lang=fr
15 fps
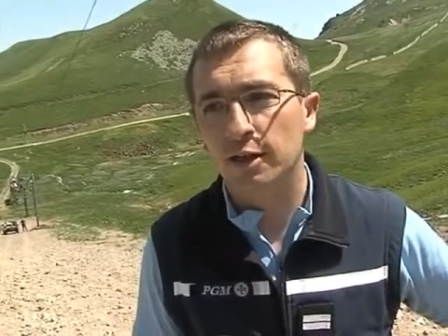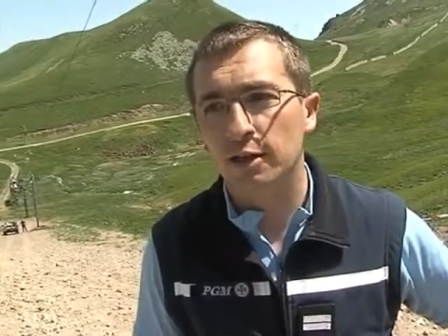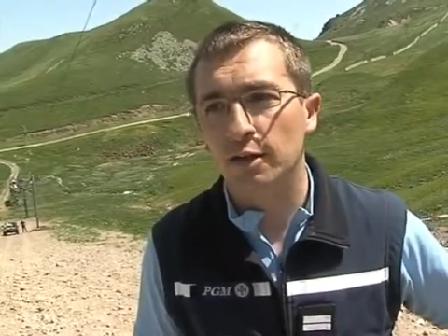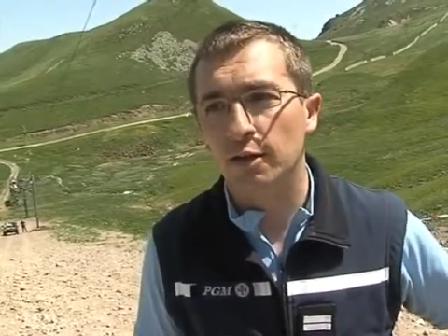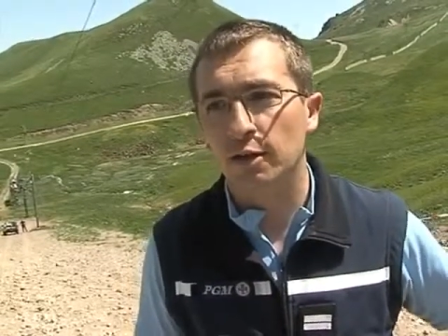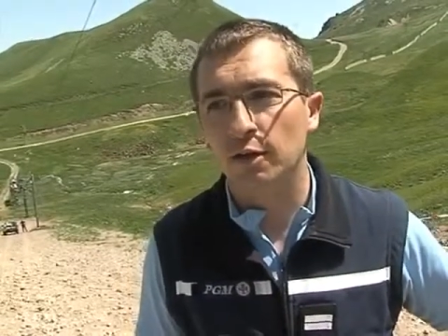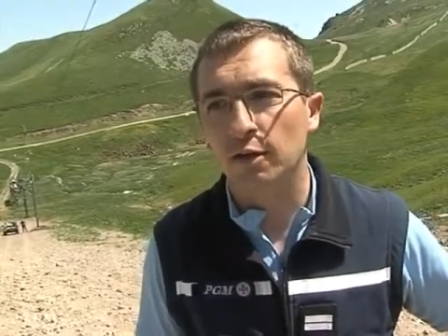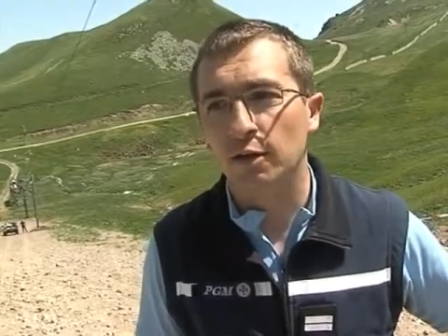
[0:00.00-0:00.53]

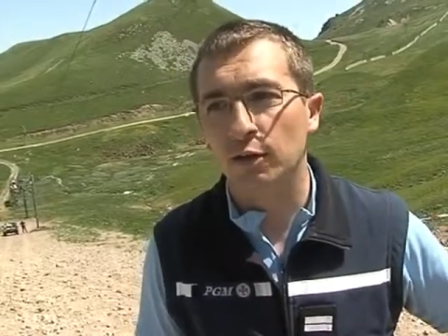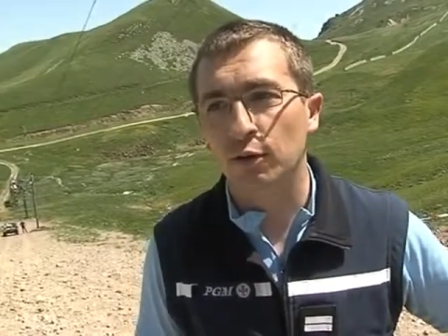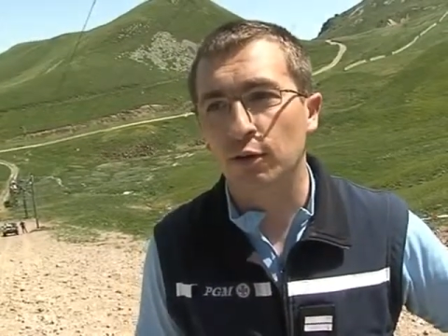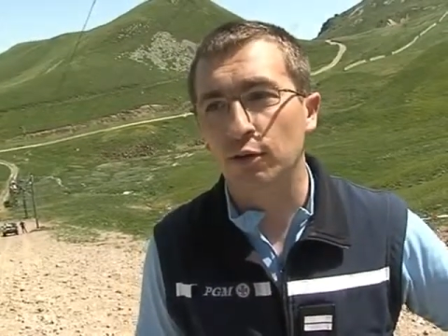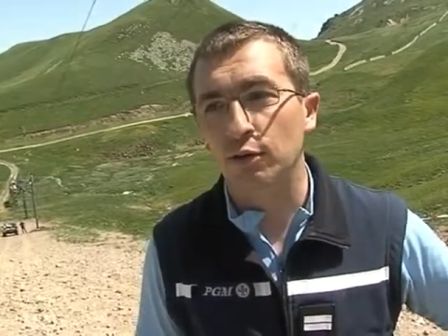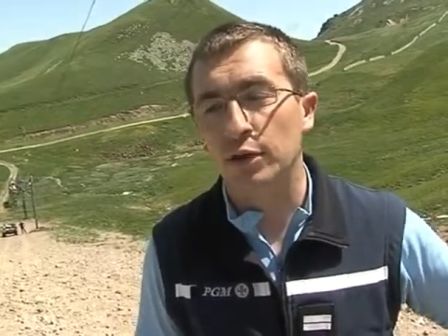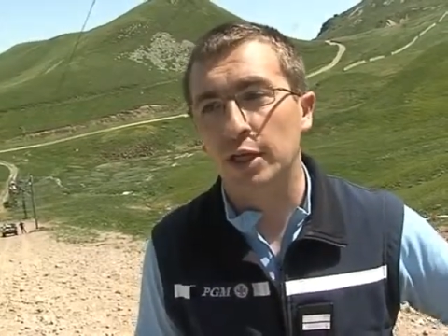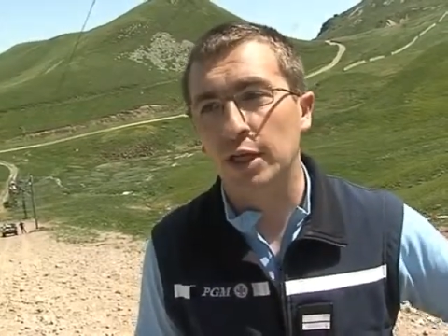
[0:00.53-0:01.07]

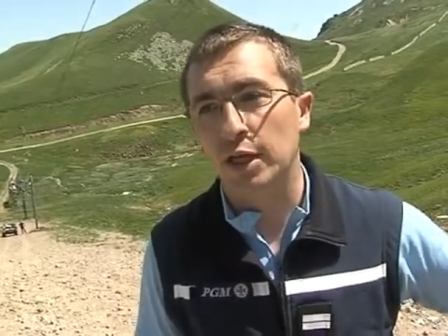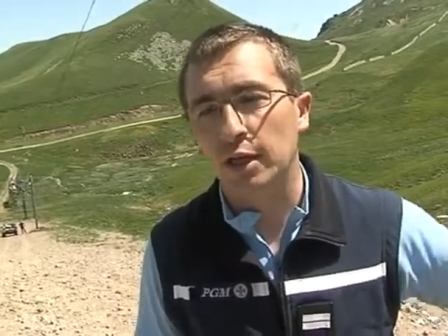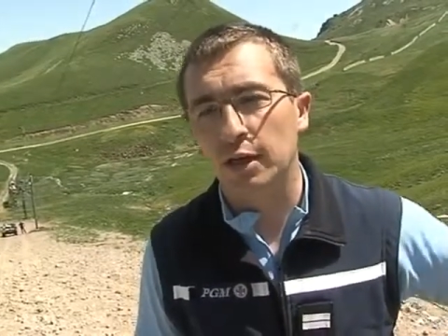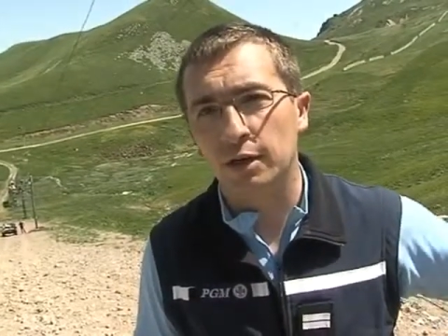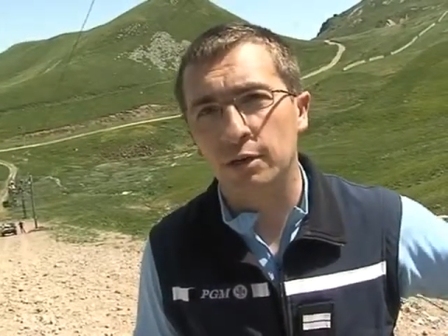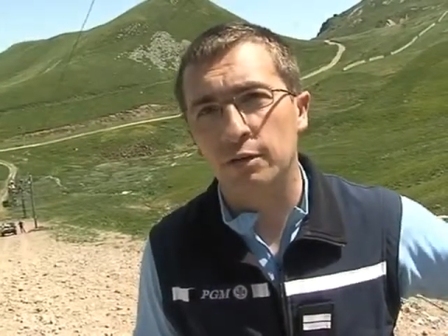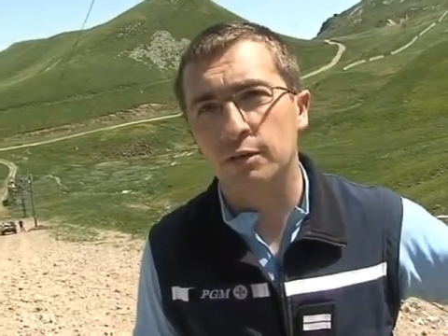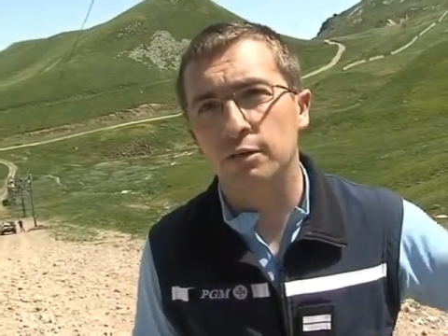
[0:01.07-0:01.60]
euh, qui a
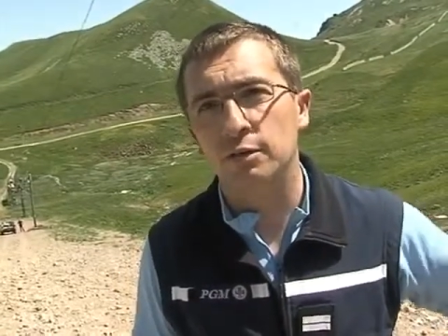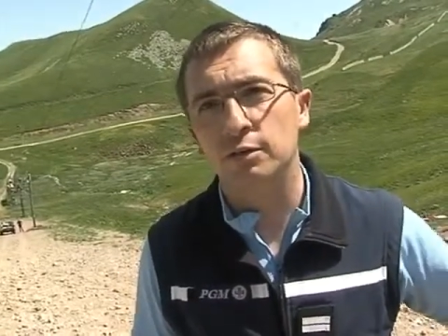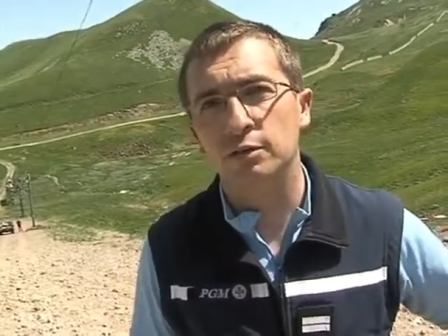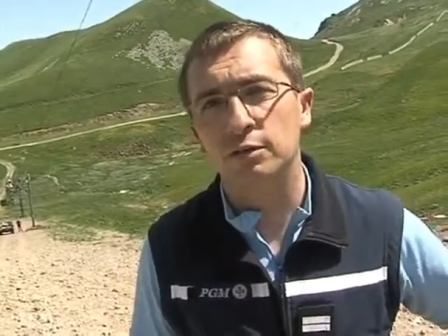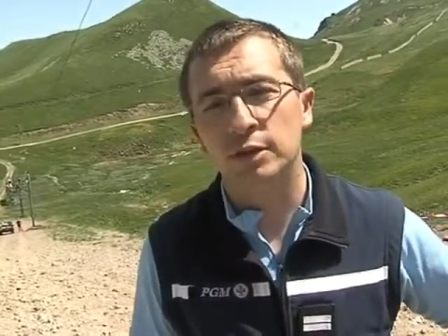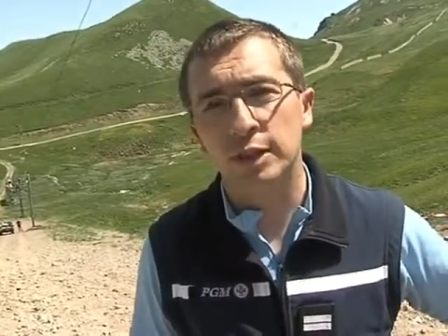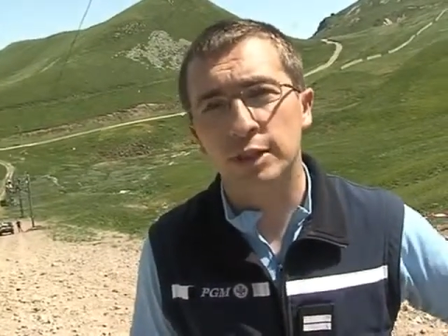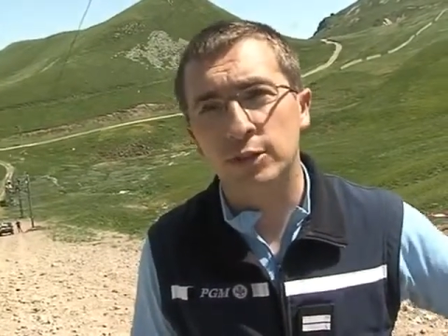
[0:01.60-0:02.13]

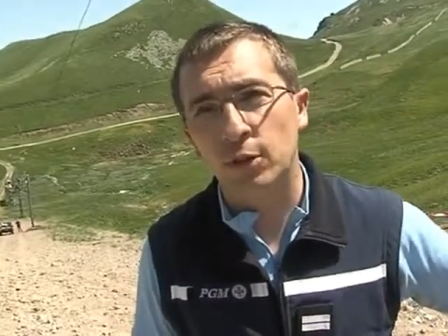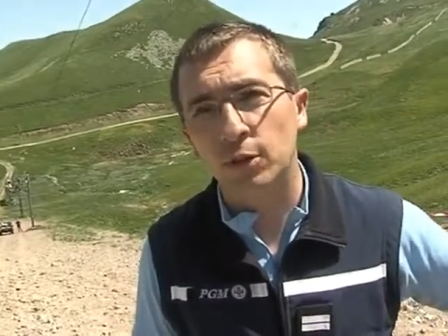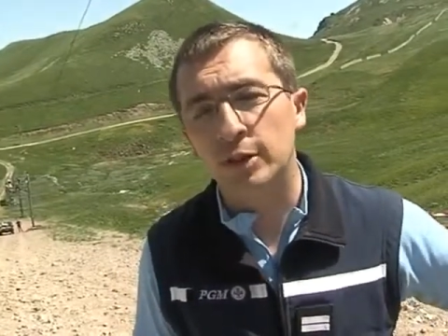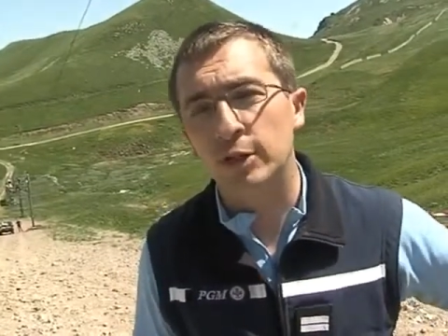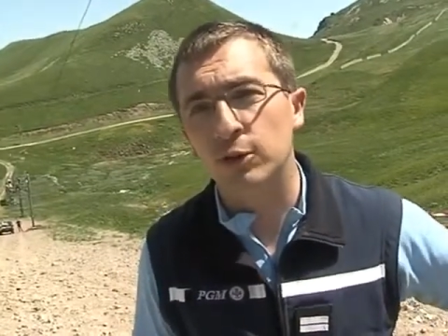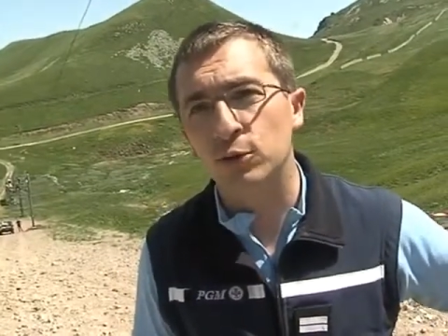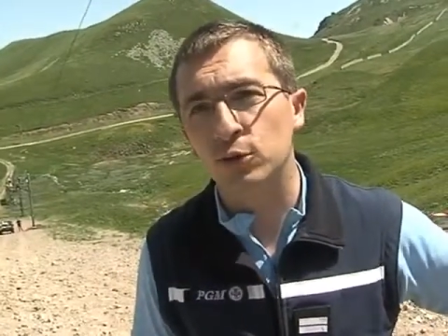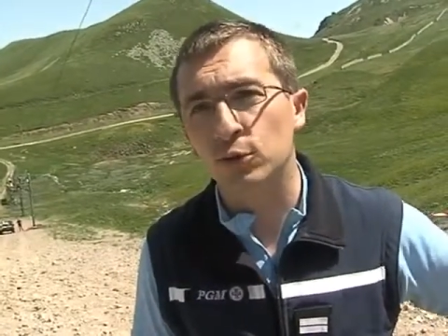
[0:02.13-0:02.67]
euh, des
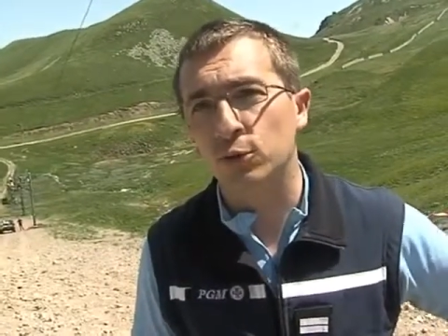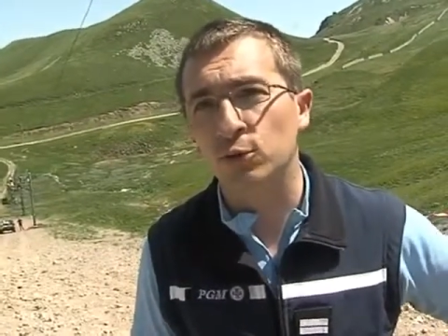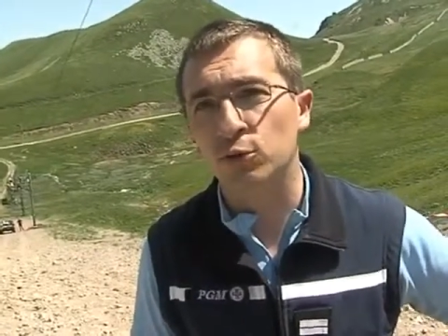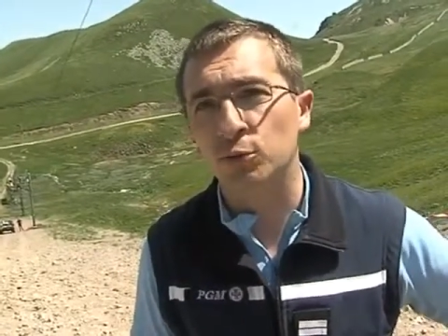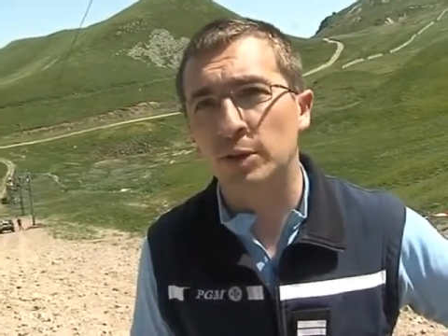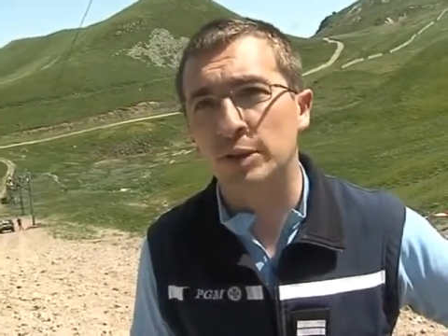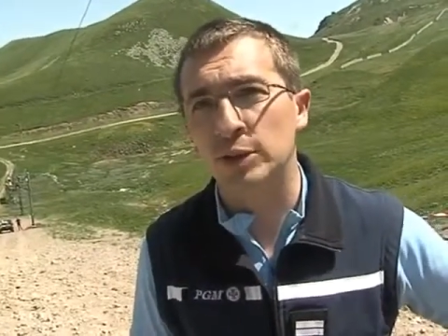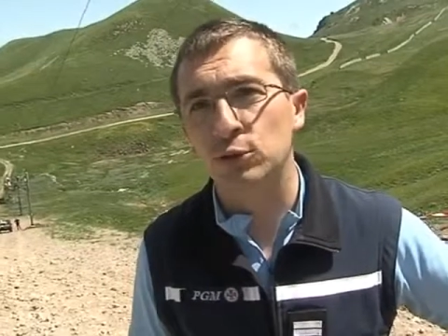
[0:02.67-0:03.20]
centaines de gens qui ont
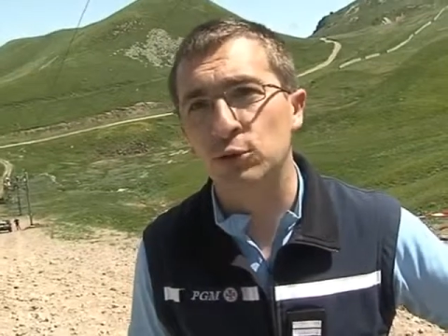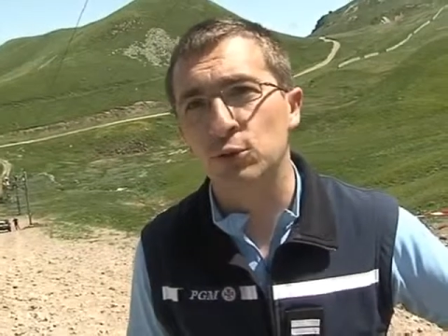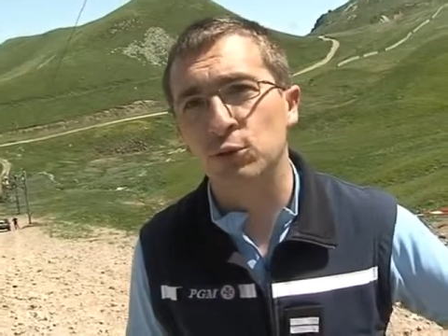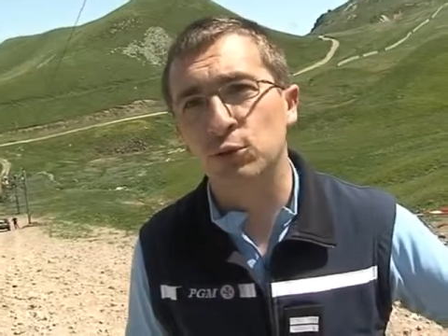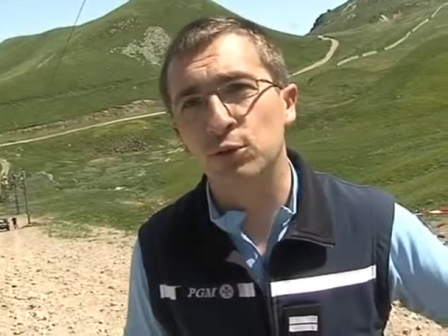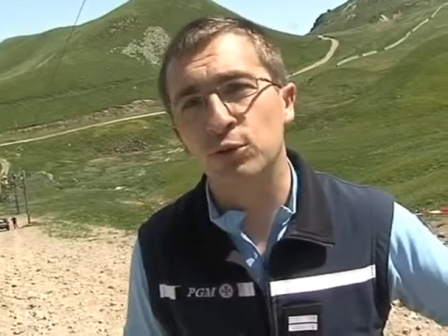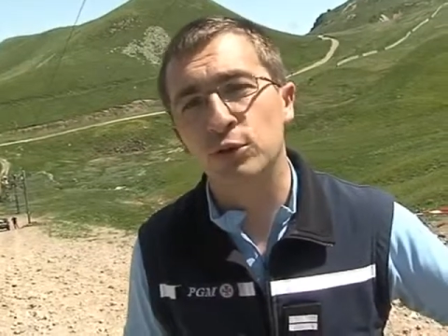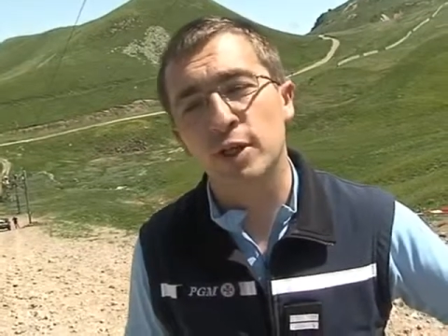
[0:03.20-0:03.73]
dû passer dessus,